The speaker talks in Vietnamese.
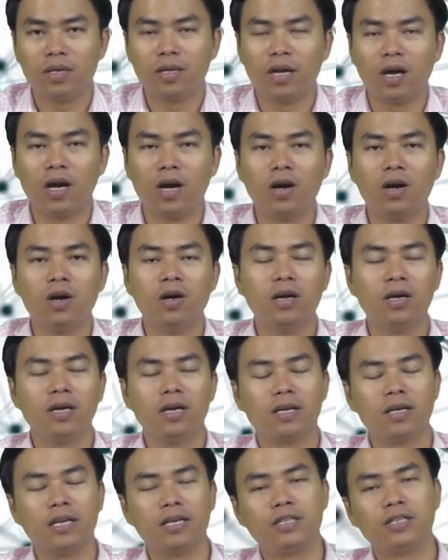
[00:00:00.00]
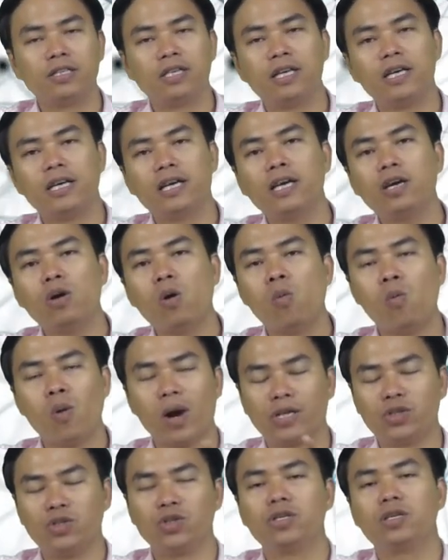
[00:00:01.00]
đó à, thì cái khủng
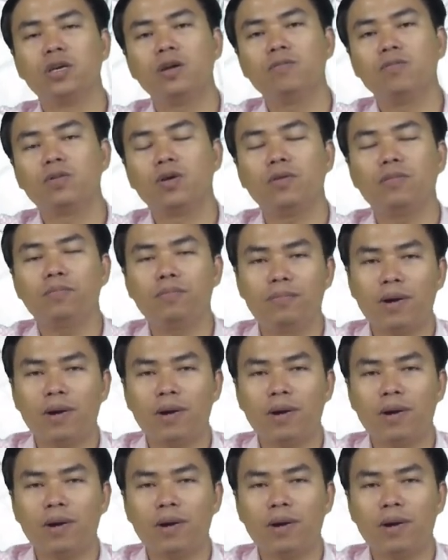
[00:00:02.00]
hoảng truyền thông nó